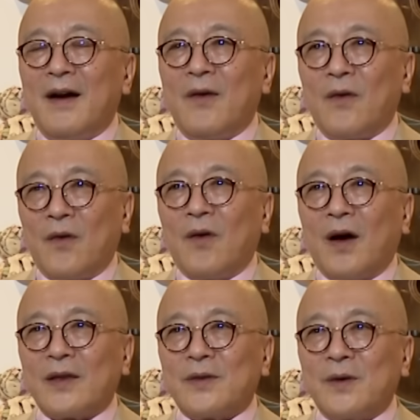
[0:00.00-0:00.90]
う
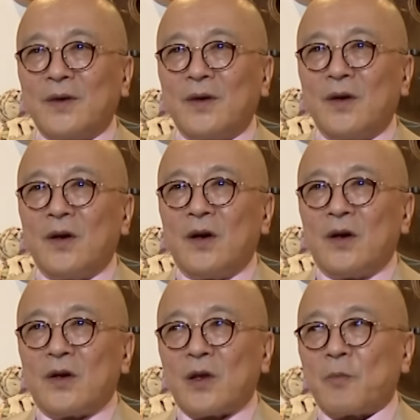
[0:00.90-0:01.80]
ん、あの
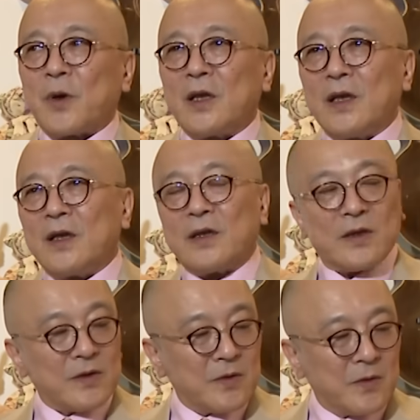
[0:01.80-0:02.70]
やっぱり
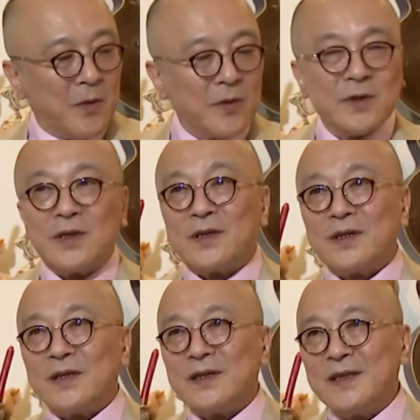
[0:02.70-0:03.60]

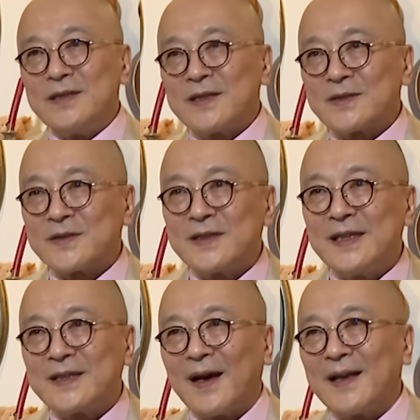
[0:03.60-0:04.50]
本印刷
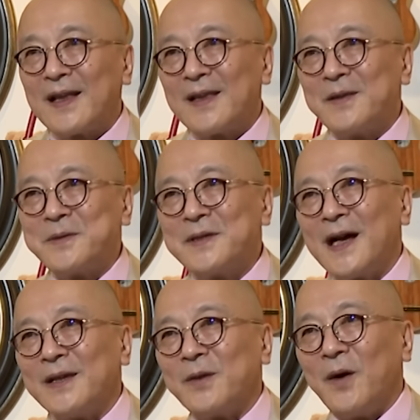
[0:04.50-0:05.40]
に耐えられるぐ
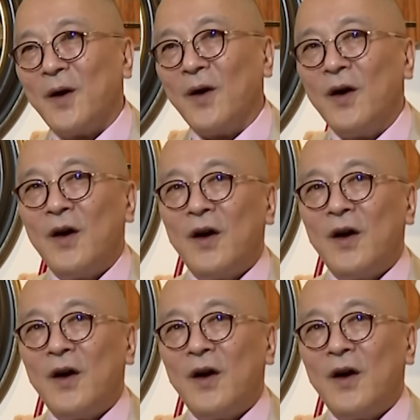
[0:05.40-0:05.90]
らいの